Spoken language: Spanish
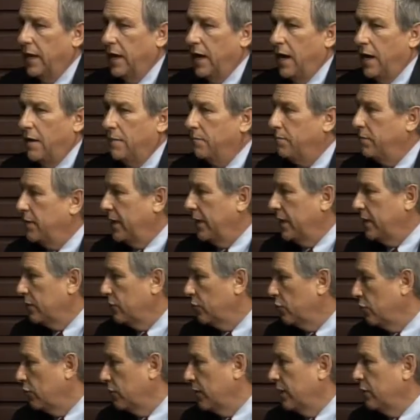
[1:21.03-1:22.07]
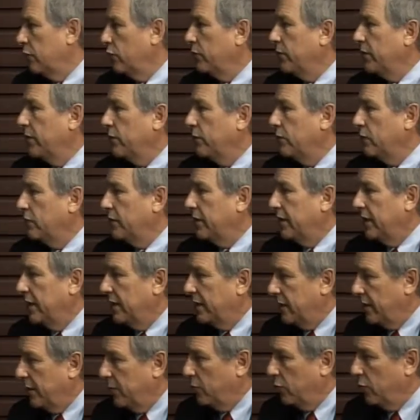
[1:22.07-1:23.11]
ampliando el número y el
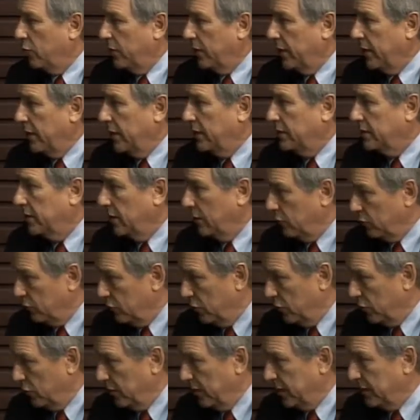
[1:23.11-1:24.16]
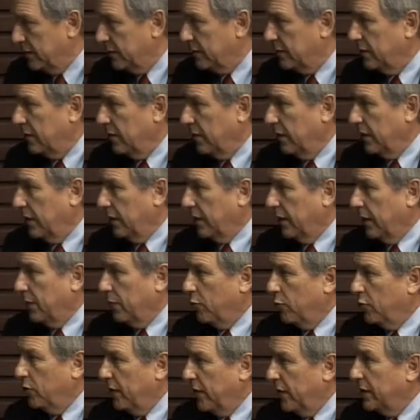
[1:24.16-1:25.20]
tipo de instituciones que
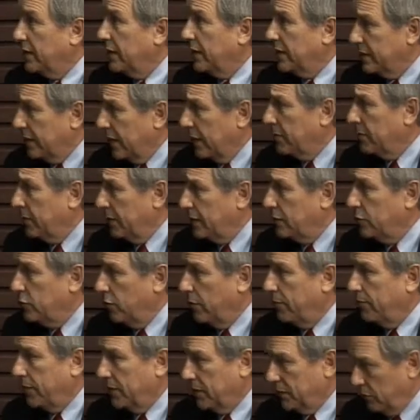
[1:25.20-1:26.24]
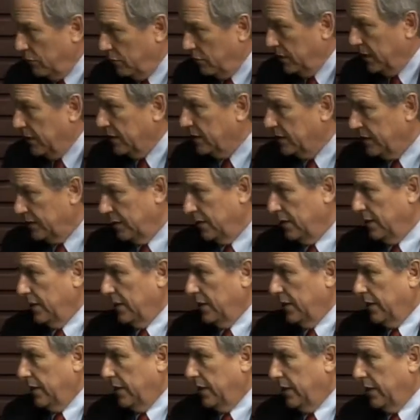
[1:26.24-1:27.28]
pudieran dar servicio a personas
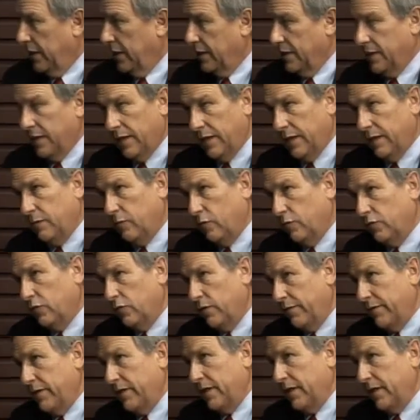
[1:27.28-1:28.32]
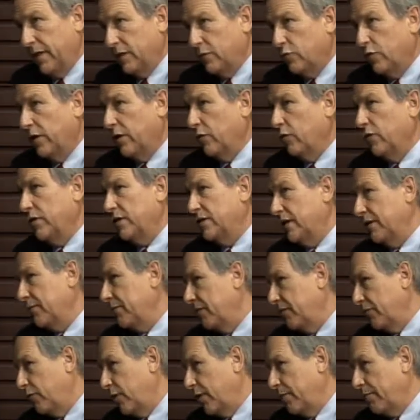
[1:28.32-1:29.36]
eh, de otro nivel de ingreso y que no
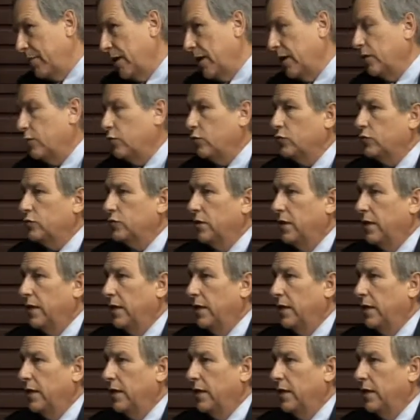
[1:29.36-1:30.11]
necesariamente fueran bancos.